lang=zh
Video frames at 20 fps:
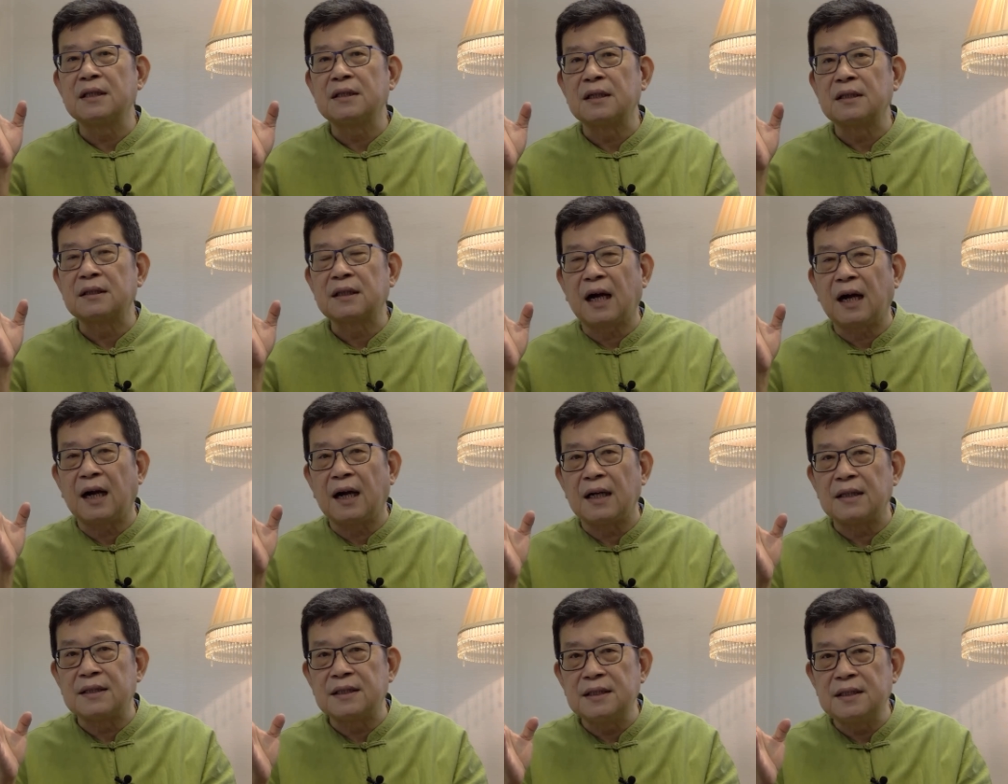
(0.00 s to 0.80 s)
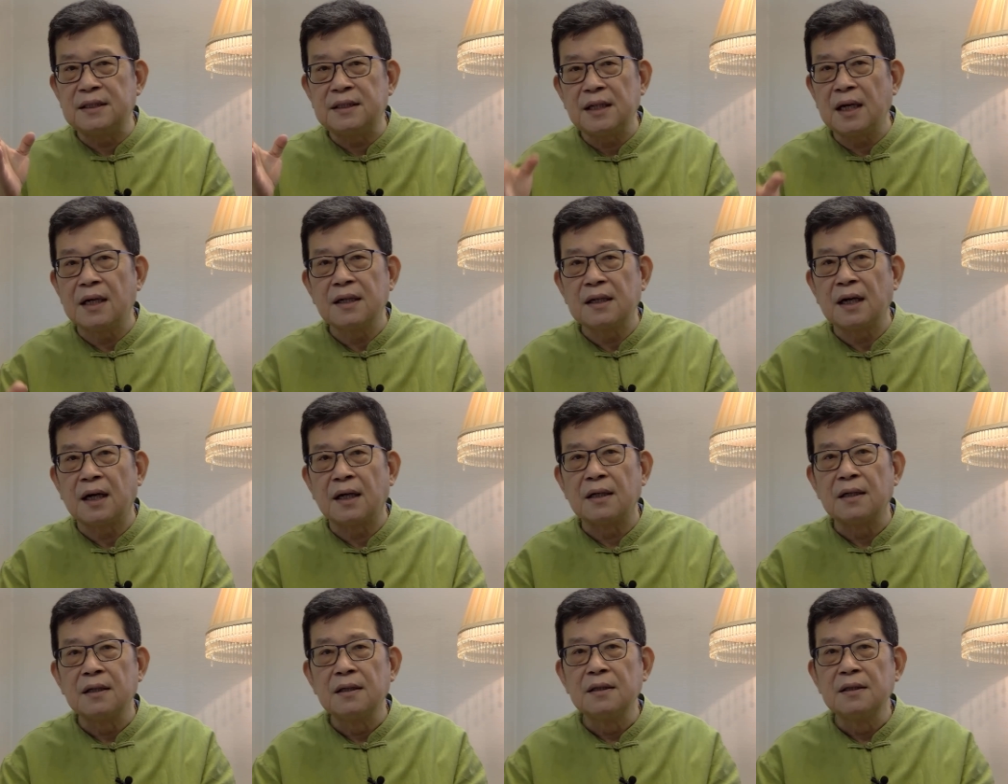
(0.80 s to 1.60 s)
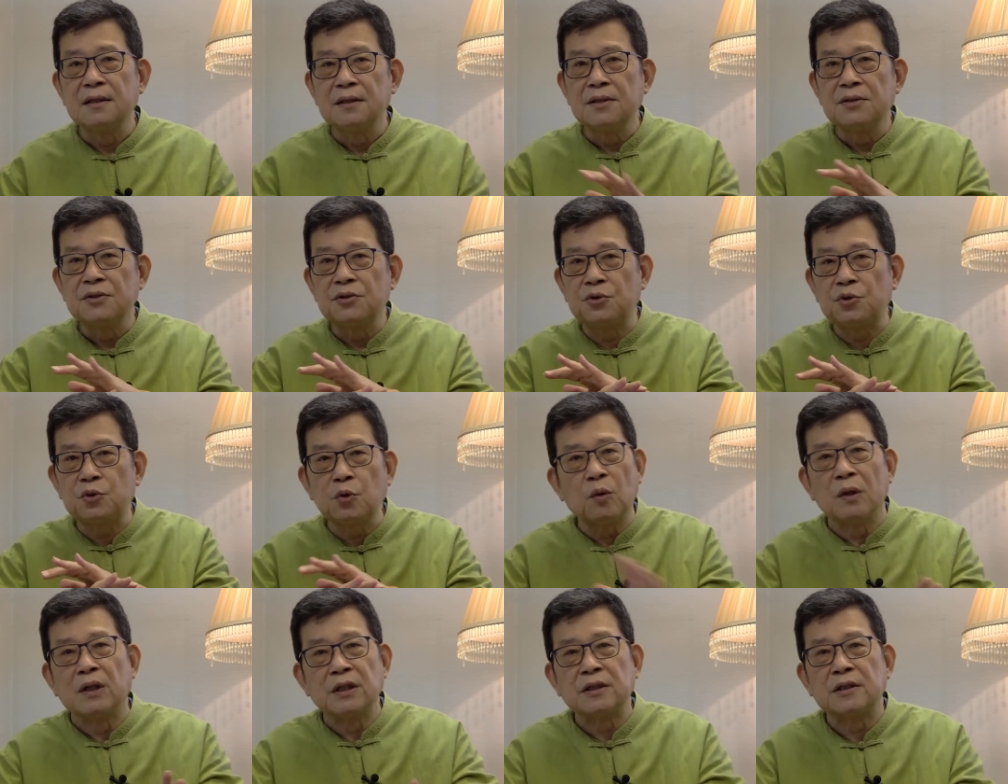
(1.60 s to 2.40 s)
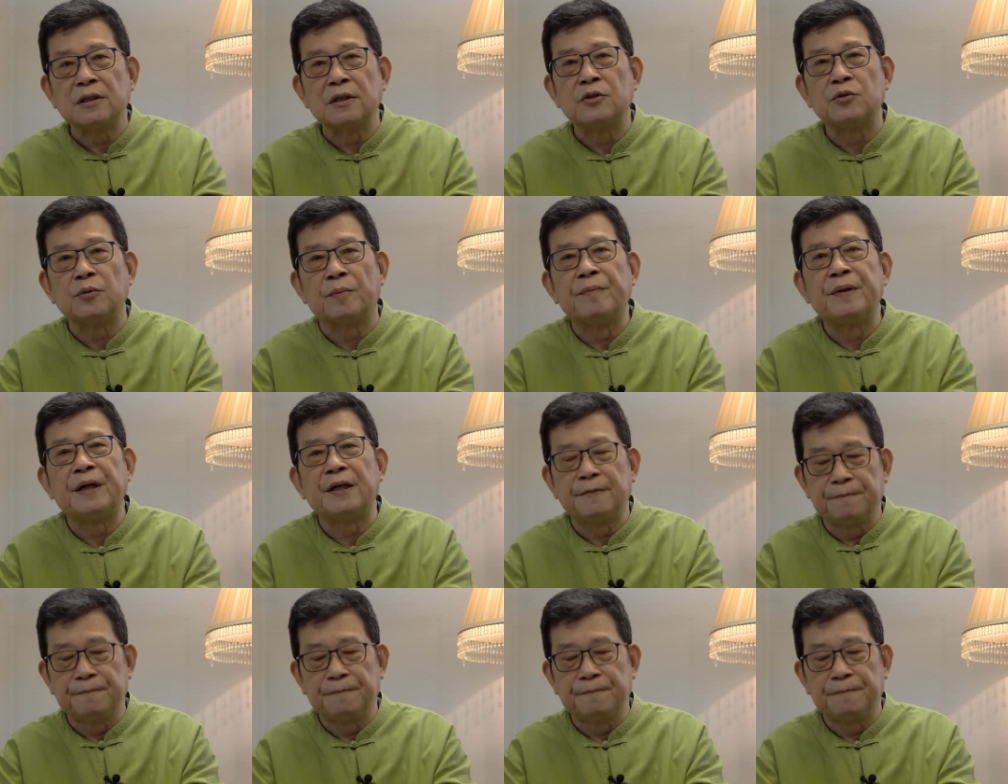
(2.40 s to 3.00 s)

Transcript: 打击香港做的这些准备。